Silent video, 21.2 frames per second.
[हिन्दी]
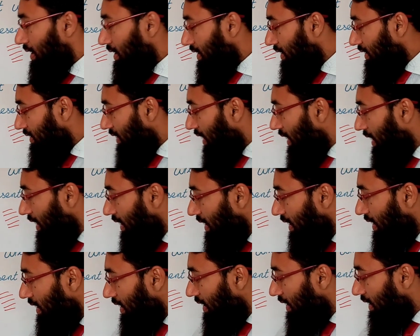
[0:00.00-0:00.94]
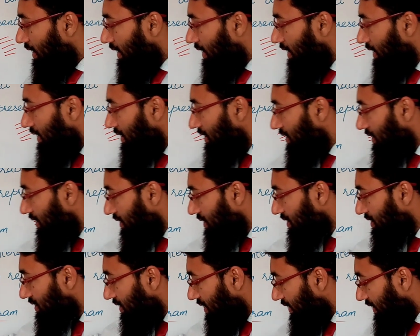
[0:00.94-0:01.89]
ये
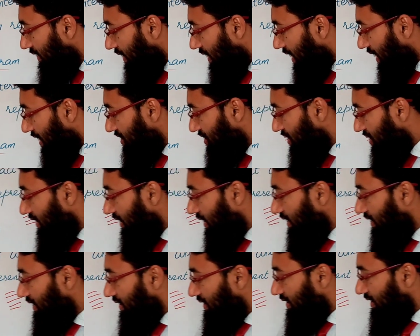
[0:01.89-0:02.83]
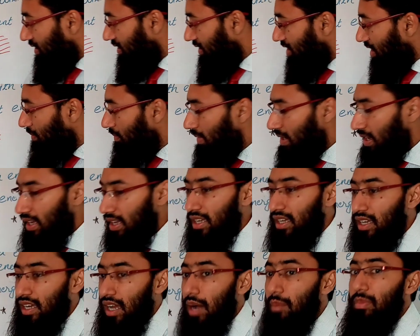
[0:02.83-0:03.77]
इस इंटरेक्शन के नतीजे में
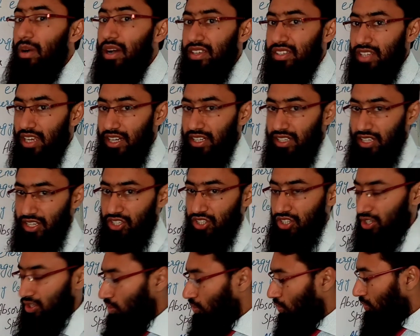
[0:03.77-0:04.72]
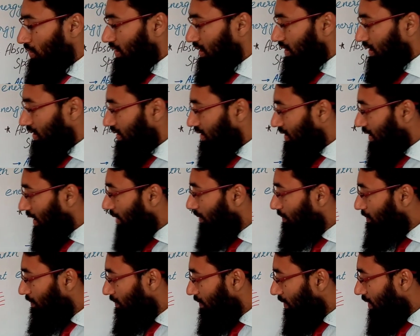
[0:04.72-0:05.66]
कब एक्साइटेशन होगी
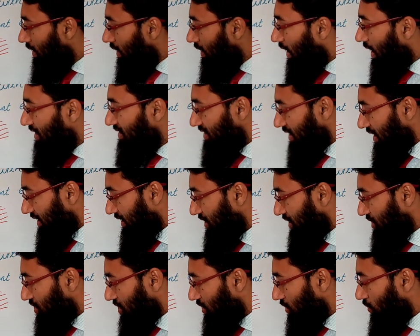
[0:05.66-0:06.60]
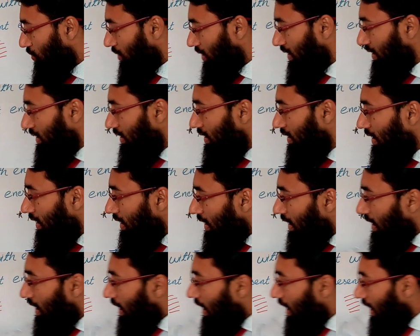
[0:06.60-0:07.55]
कब एक्साइटेशन होगी
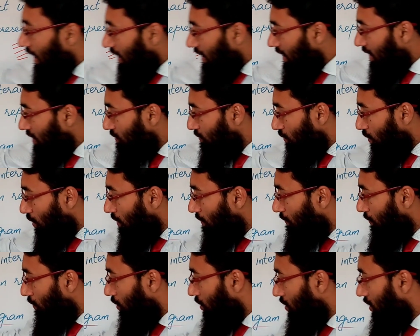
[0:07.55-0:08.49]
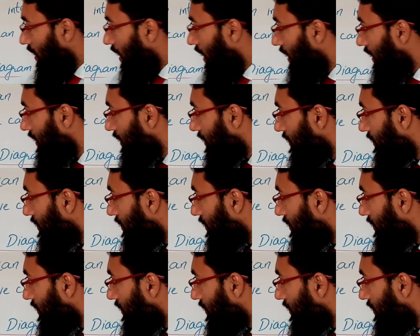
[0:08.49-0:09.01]
अगर वो फोटान